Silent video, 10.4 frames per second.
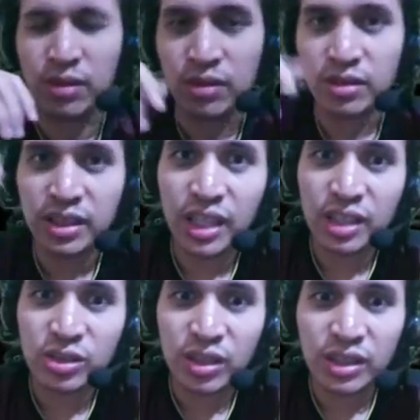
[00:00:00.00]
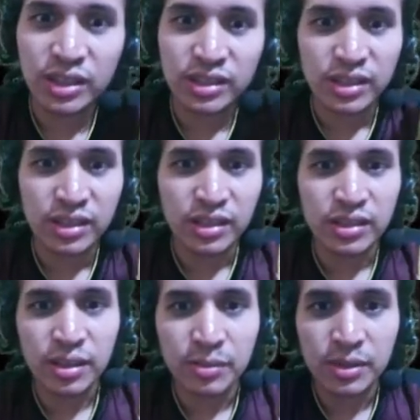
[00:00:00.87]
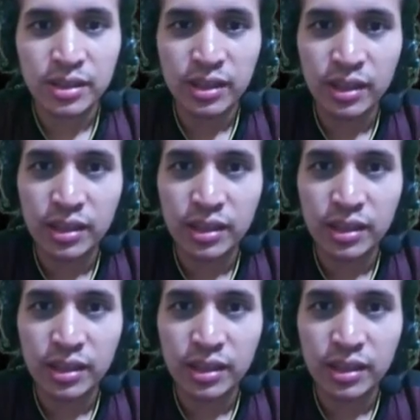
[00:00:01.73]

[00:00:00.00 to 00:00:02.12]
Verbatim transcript: di gun gue ini si Gia sama si